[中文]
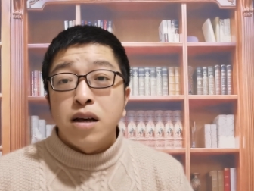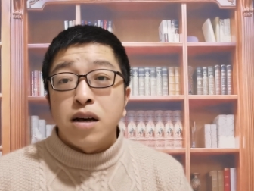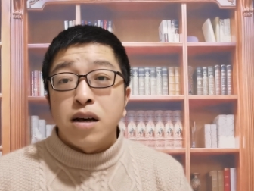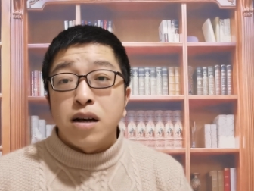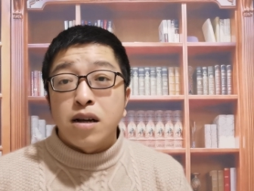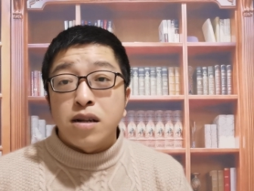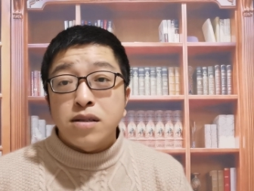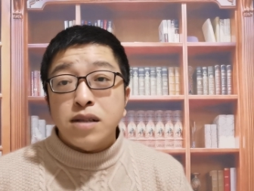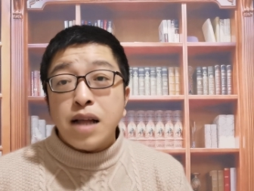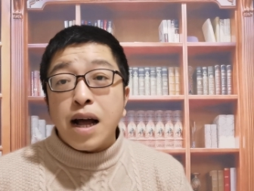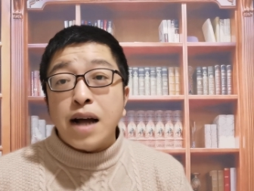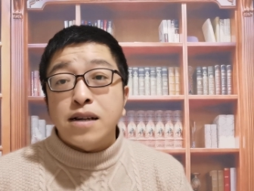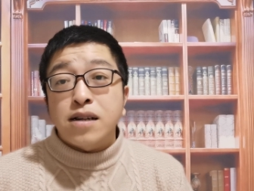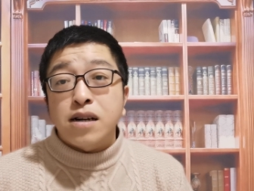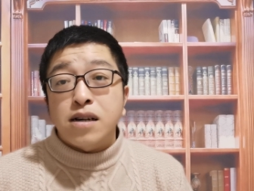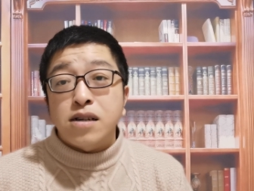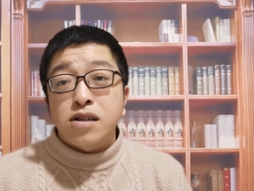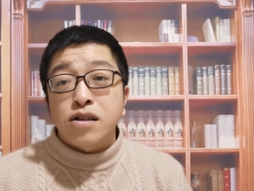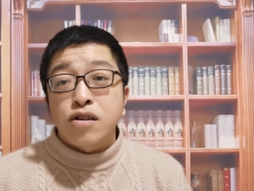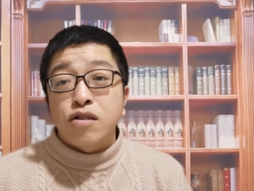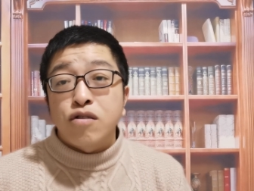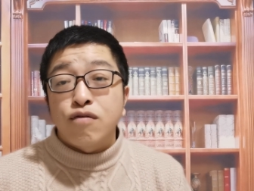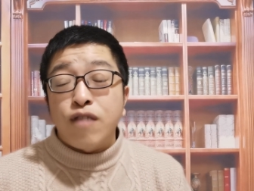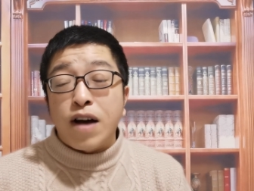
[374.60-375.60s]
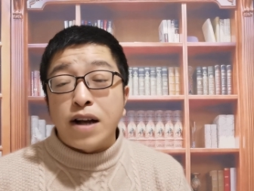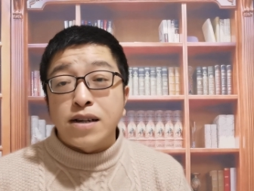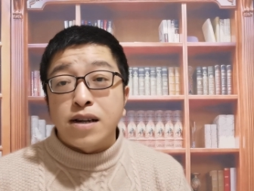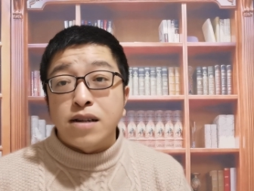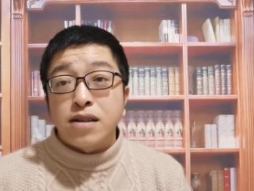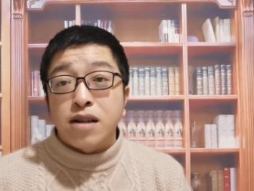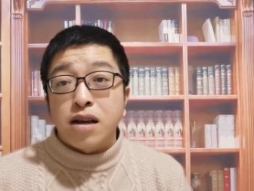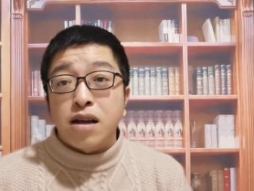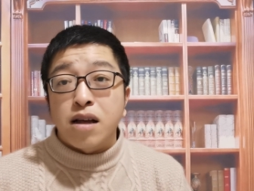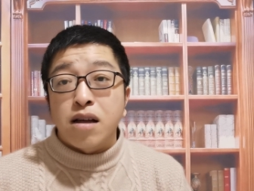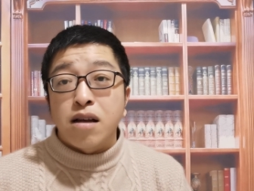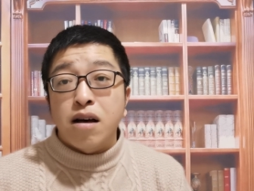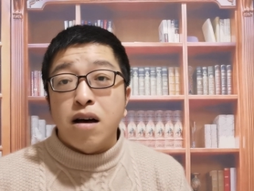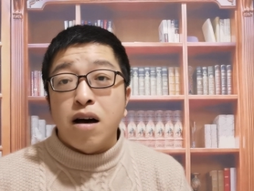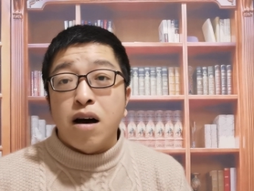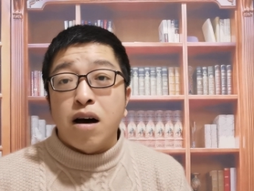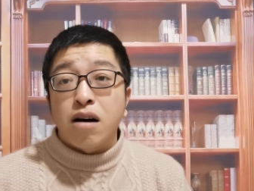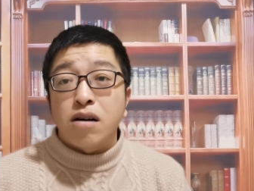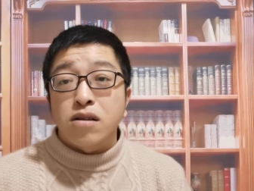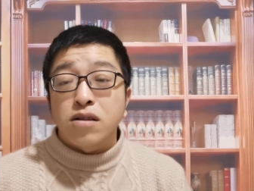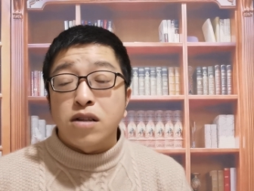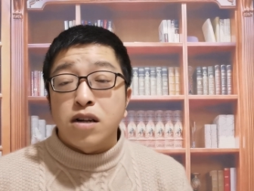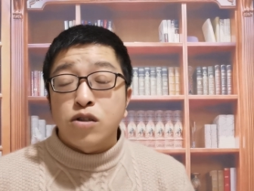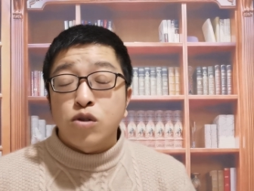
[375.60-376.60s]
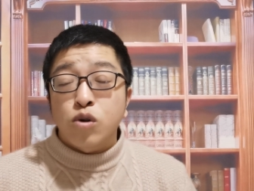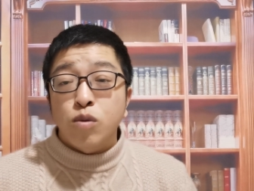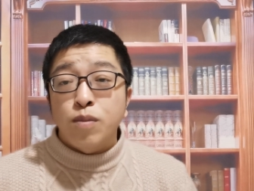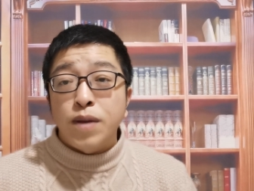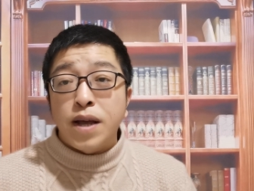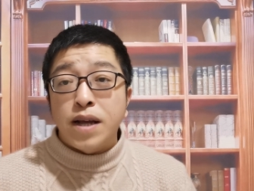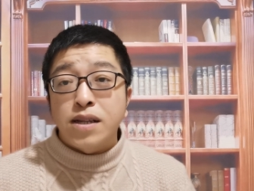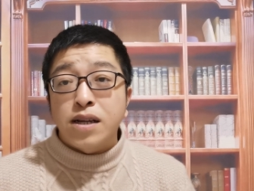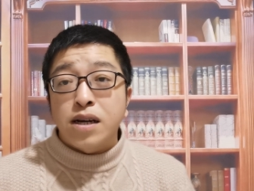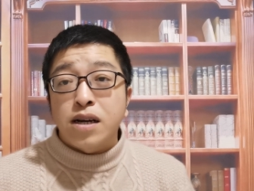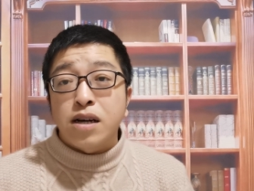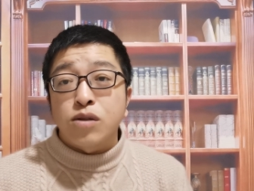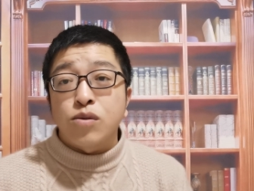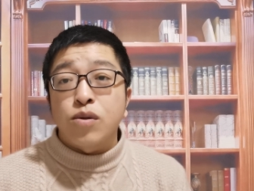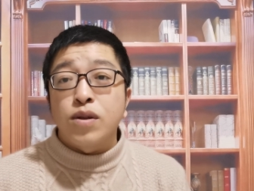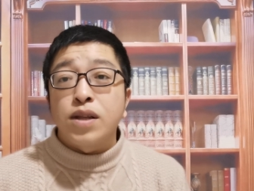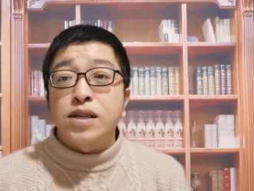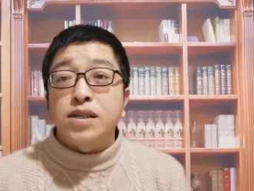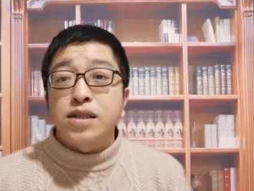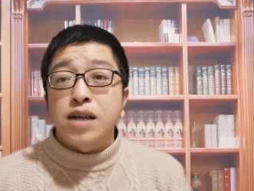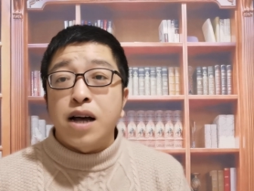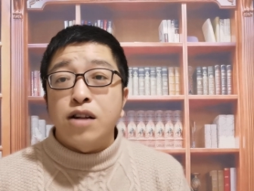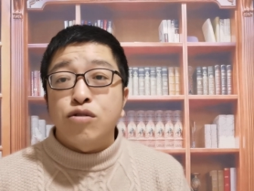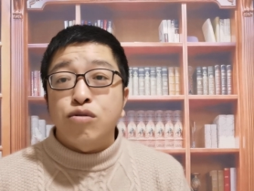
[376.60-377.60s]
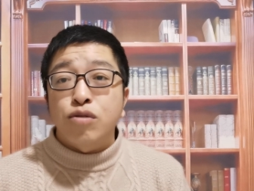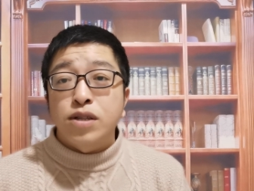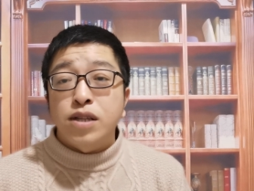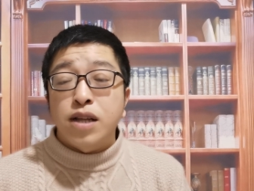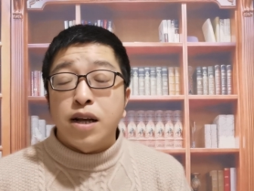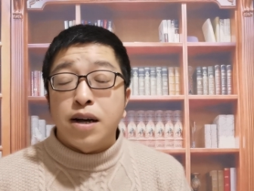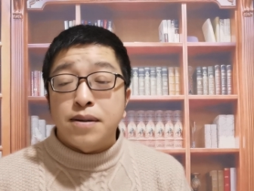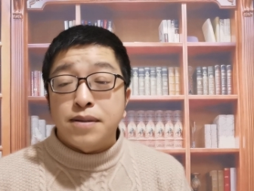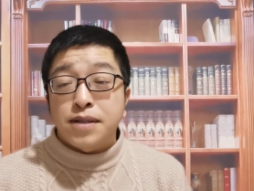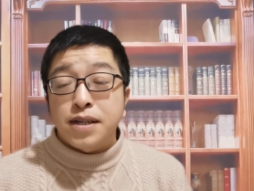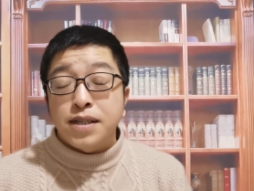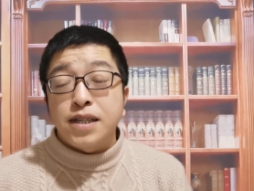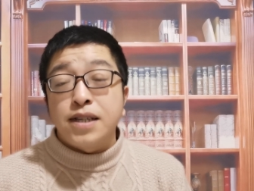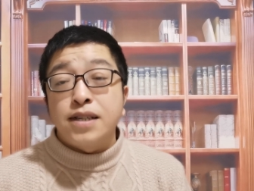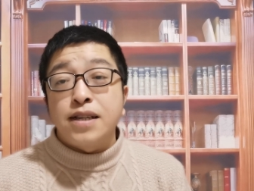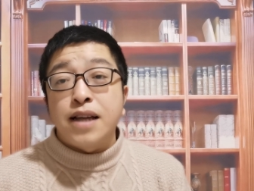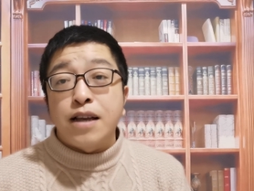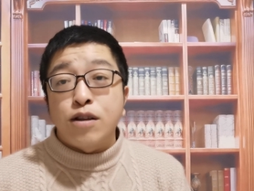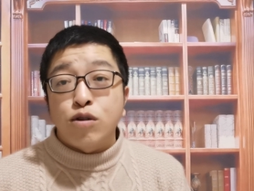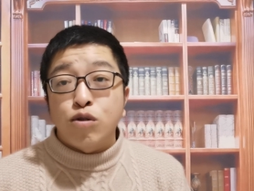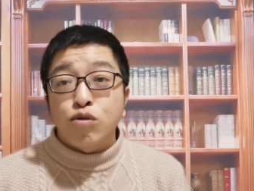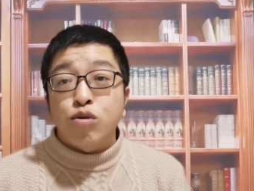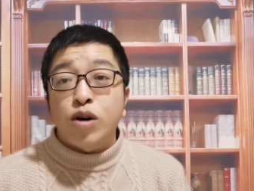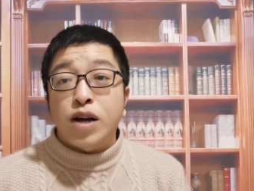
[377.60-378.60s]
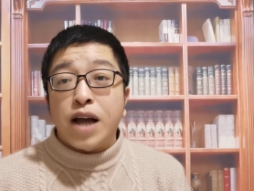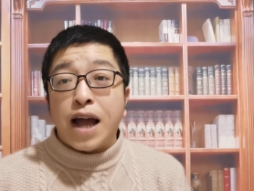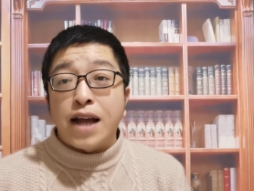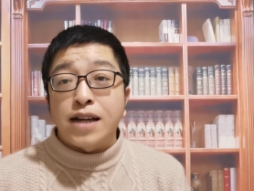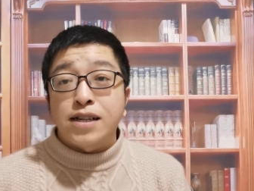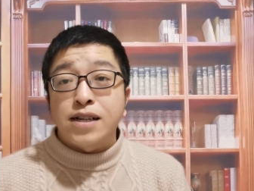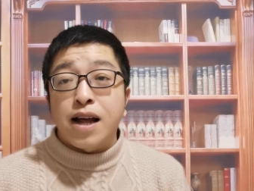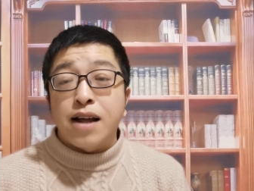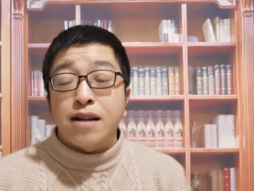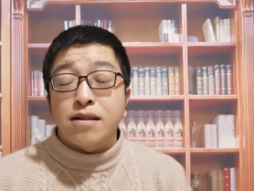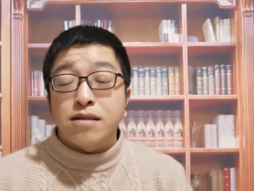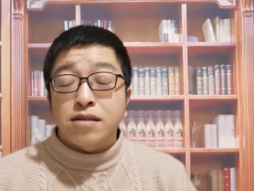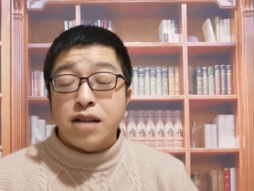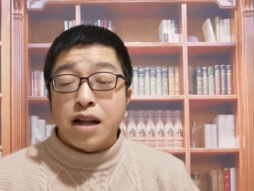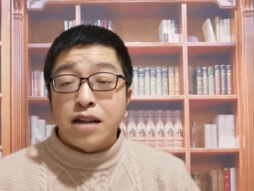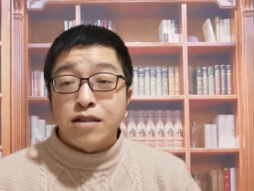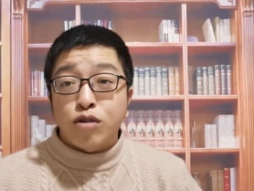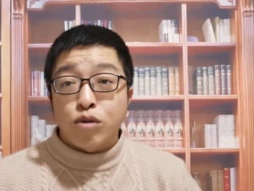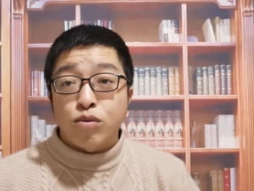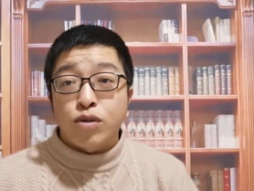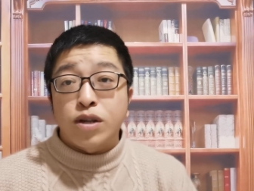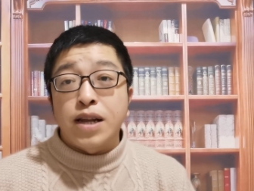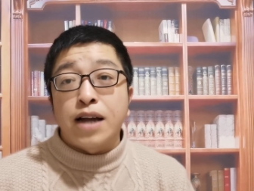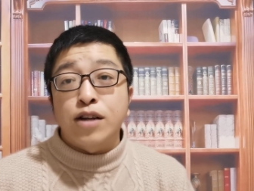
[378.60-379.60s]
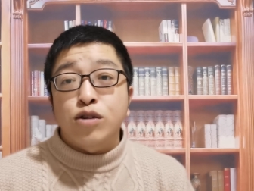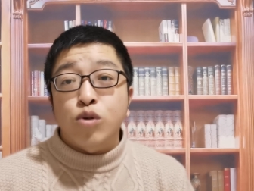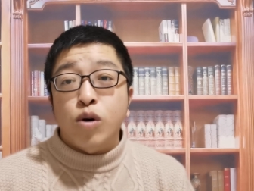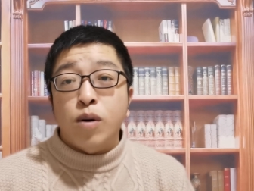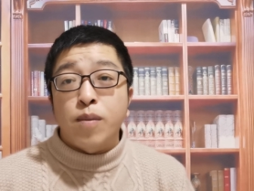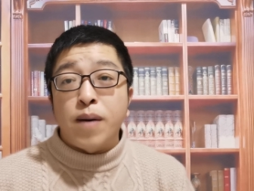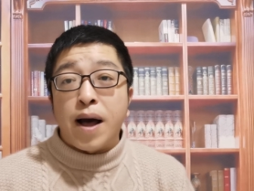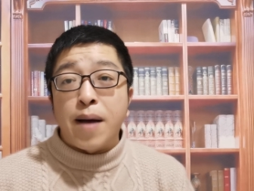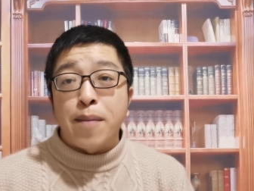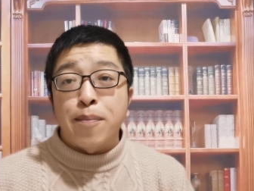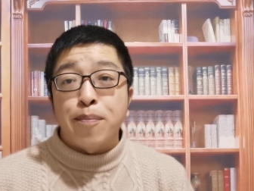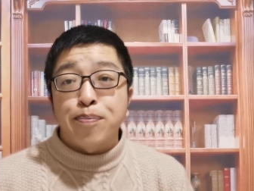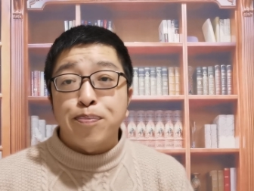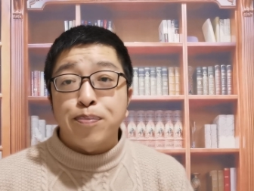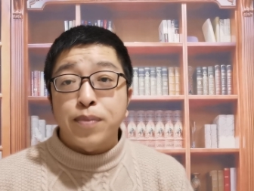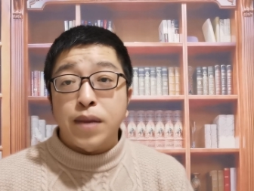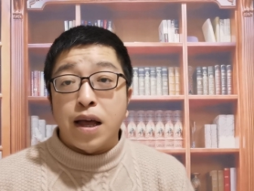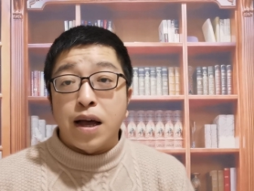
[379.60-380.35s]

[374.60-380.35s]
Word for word: 呃，大城市发展的很好，那周边的很多的乡村呢，这些年有所改善，但总的来说吧，